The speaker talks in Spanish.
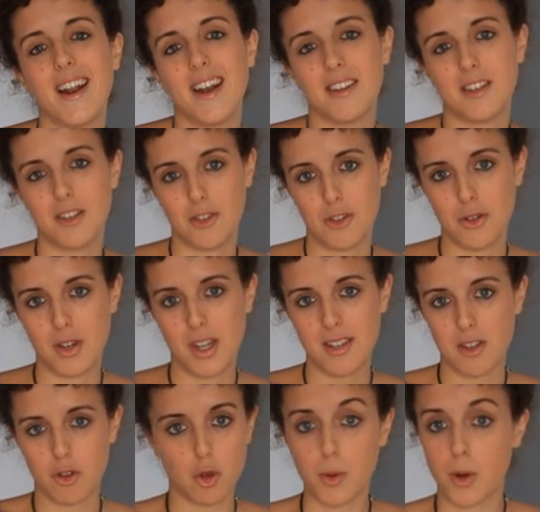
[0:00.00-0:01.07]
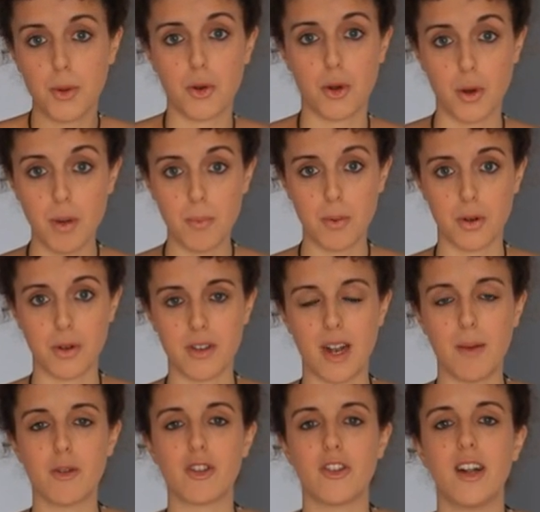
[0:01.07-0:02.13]
las historias en su propio cuerpo, es la
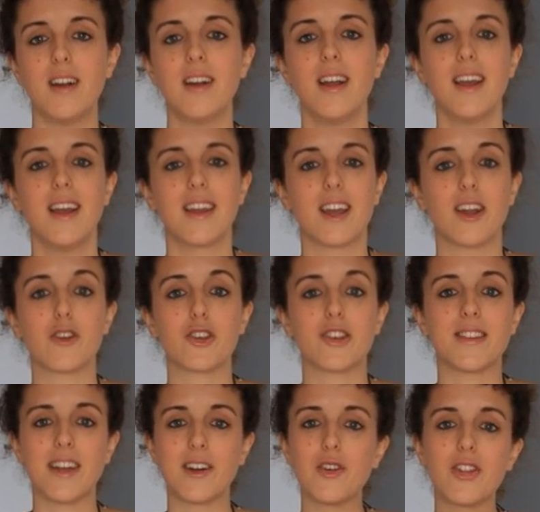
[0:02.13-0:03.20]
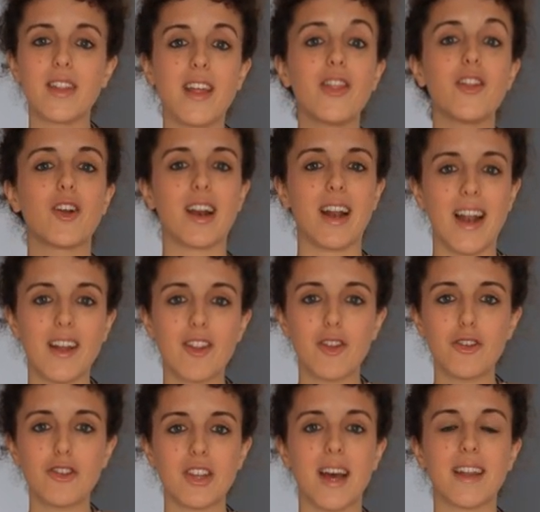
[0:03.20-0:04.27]
persona que nos está contando
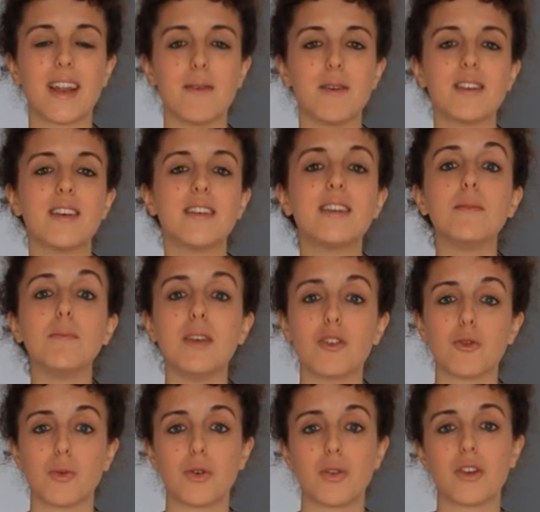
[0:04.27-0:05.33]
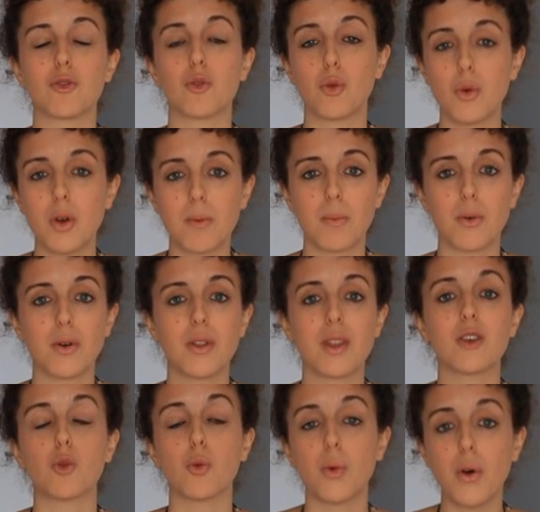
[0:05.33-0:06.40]
relatos a través de sí mismo, de su cuerpo, de
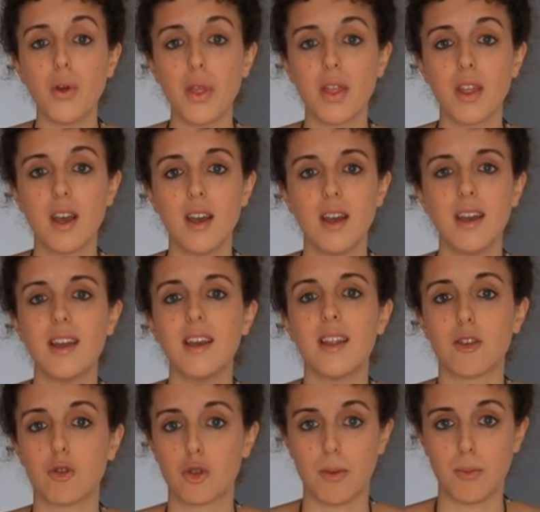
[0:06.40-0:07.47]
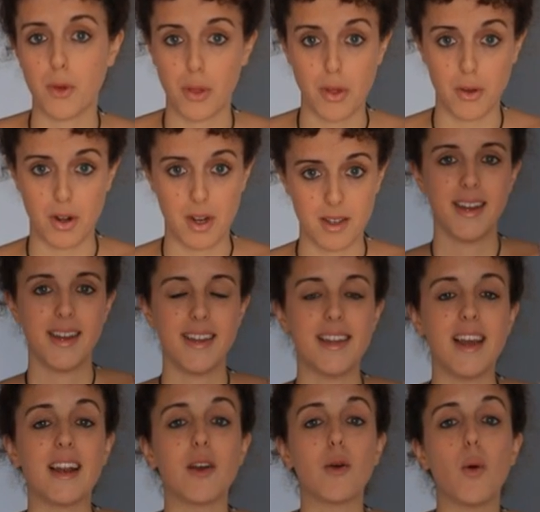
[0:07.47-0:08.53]
su voz y de sus emociones. Y
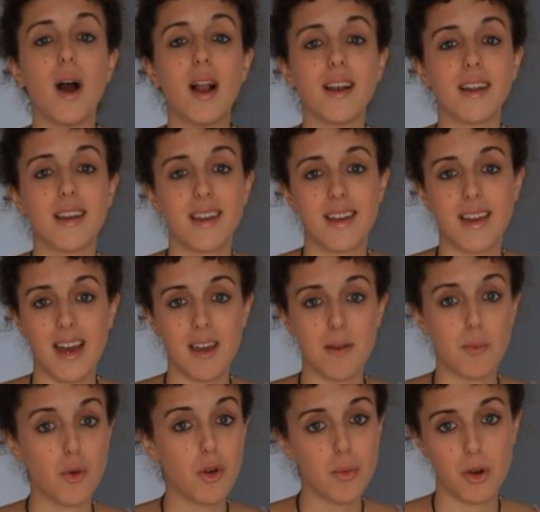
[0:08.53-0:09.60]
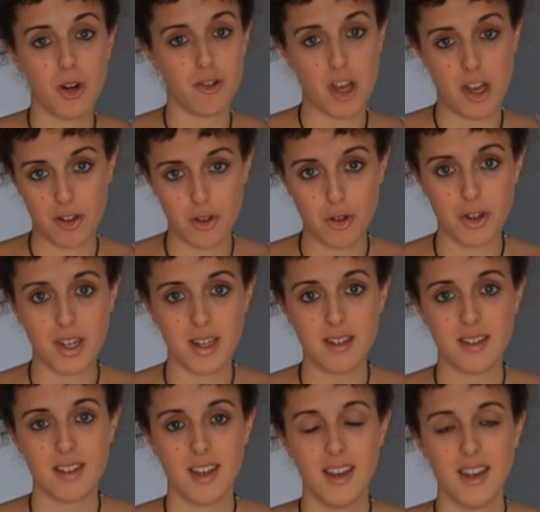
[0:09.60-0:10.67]
al igual que hay muy buenos
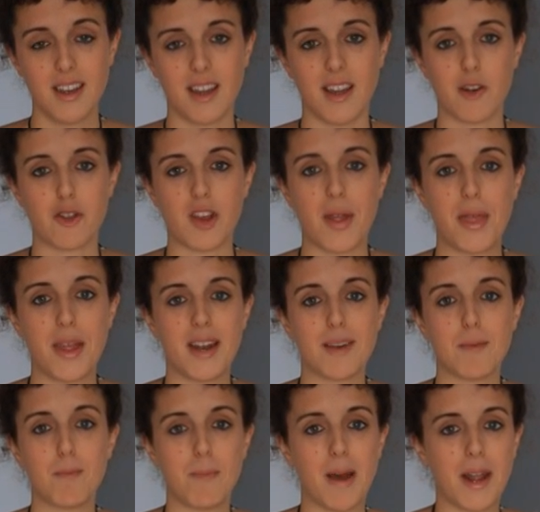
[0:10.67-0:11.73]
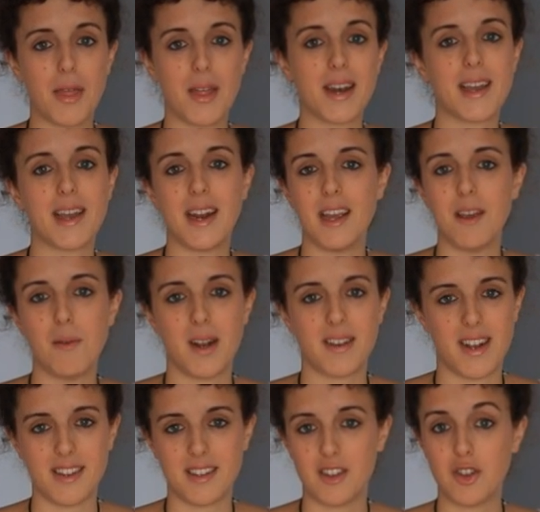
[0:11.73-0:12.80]
actores que nos hacen parecer creíbles
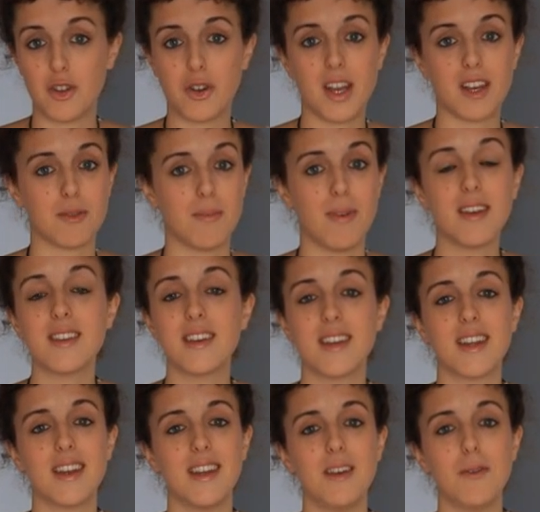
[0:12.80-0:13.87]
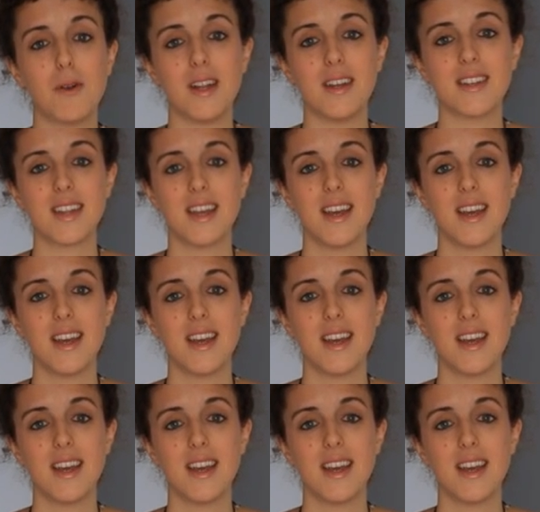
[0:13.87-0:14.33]
las historias más increíbles,